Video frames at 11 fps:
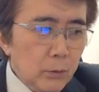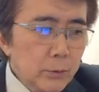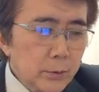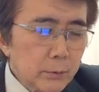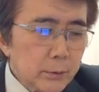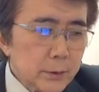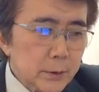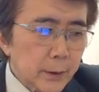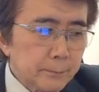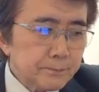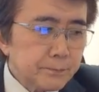根気よくで
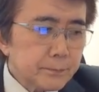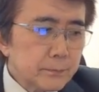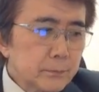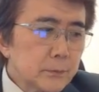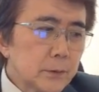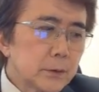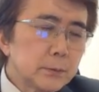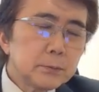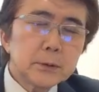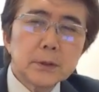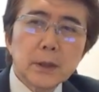すね
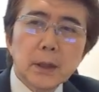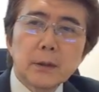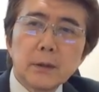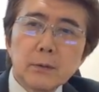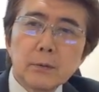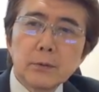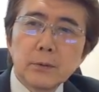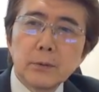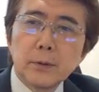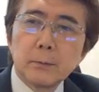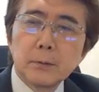自分自身がやっていこう
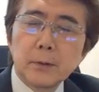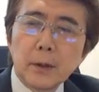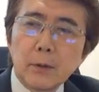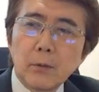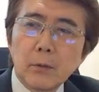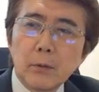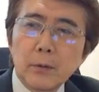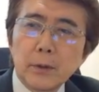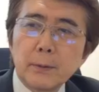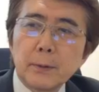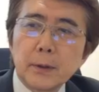というふうに思って
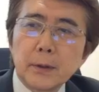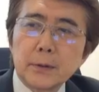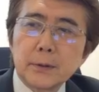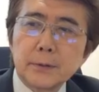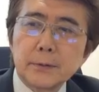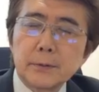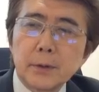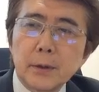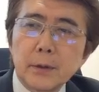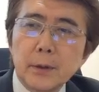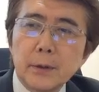心に決めてですねずっ
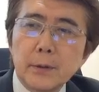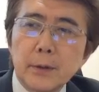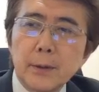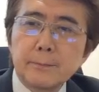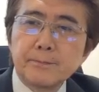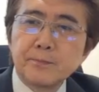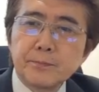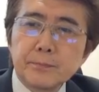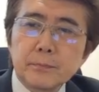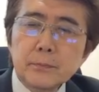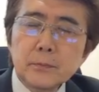とやっていって、
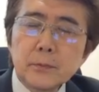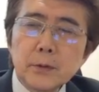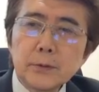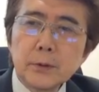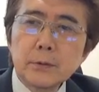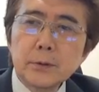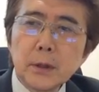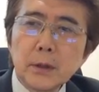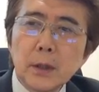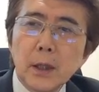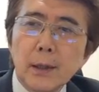それの
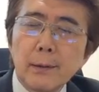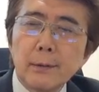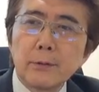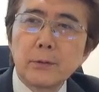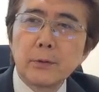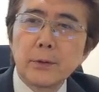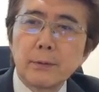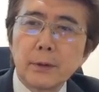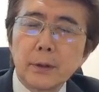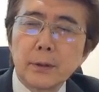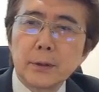成果が現れると
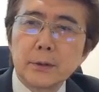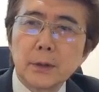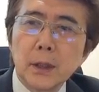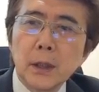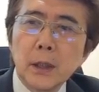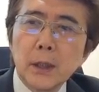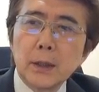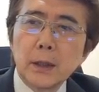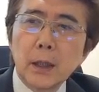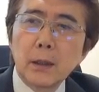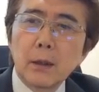いうわけなんですが、
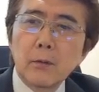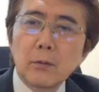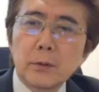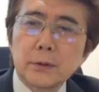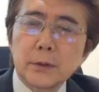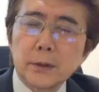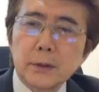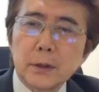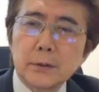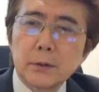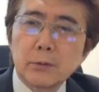なかなかこのです
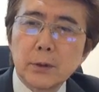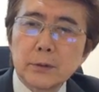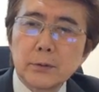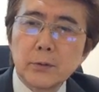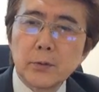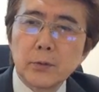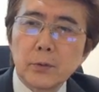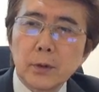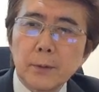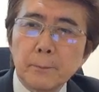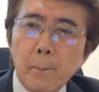ね雑念を消すっていう
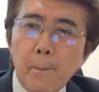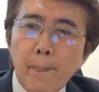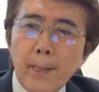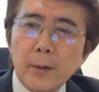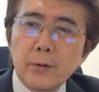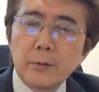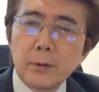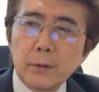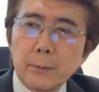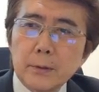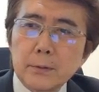のが旧
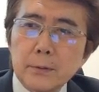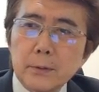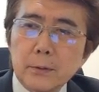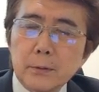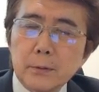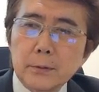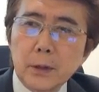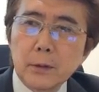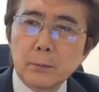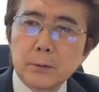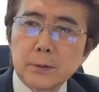来の瞑想法だと
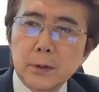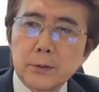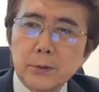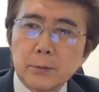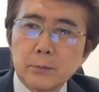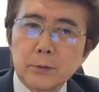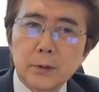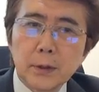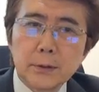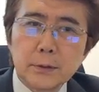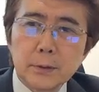先ほどもお伝えしたように
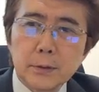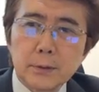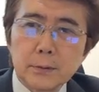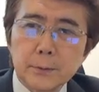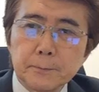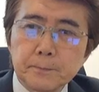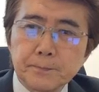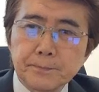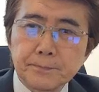難しいんですよね。